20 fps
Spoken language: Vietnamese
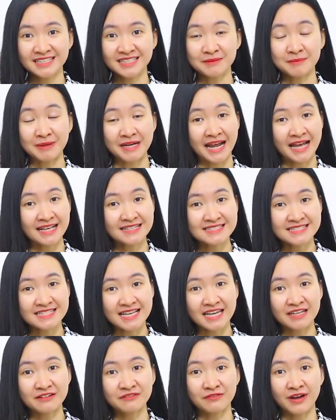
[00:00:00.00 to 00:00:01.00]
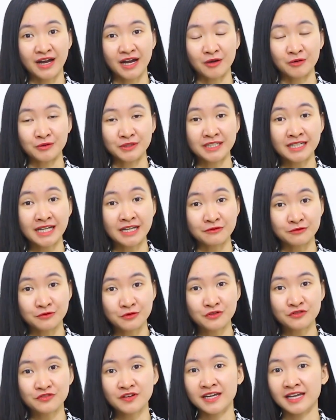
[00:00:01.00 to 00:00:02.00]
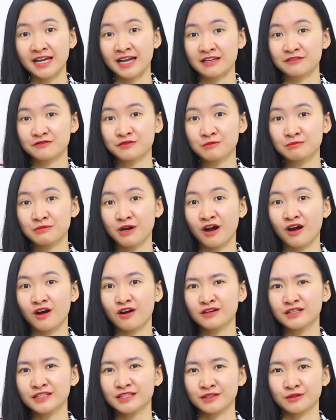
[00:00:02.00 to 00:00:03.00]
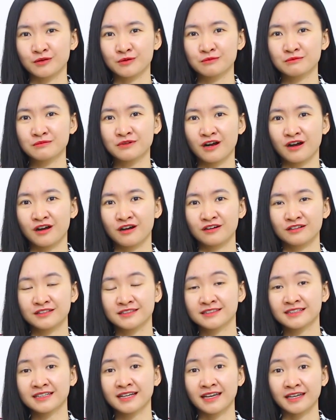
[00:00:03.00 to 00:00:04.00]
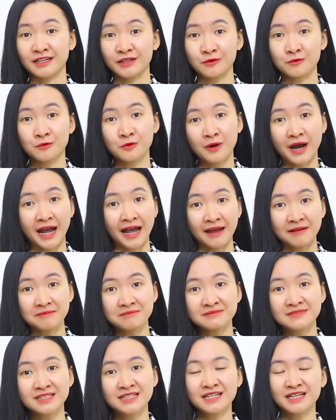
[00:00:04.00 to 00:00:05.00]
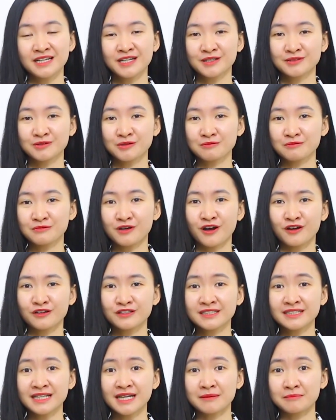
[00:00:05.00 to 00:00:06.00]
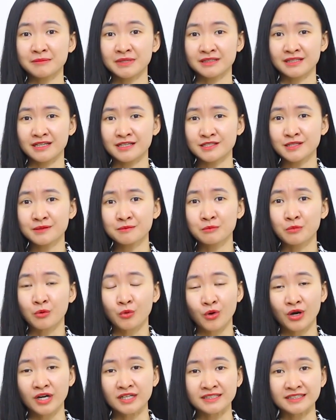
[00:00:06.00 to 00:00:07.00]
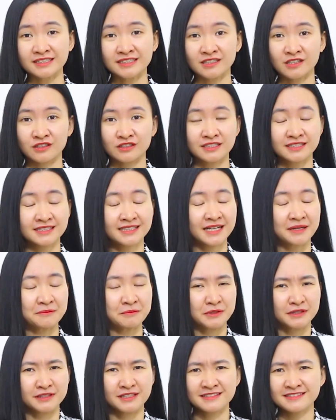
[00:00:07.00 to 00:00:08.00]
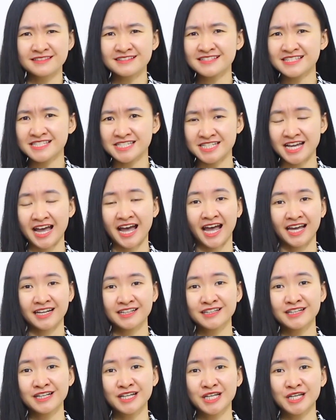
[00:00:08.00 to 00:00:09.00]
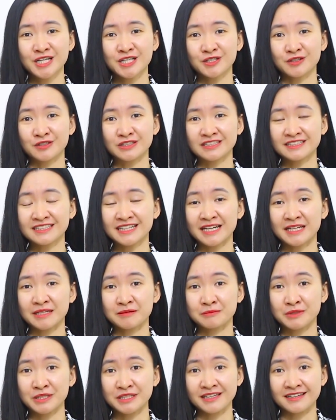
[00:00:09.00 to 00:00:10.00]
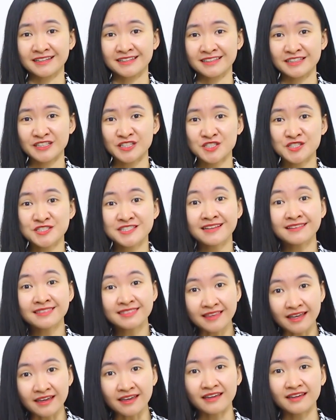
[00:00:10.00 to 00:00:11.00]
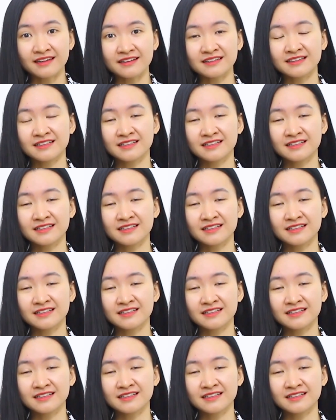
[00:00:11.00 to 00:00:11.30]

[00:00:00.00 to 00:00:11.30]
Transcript: Nhưng mà đan xen vào những ngày vui vẻ, hạnh phúc đó thì cũng có những ngày u ám, cũng có những ngày mình thấy rất buồn, có những ngày mình thấy rất chán, có những ngày mình thấy rất tệ.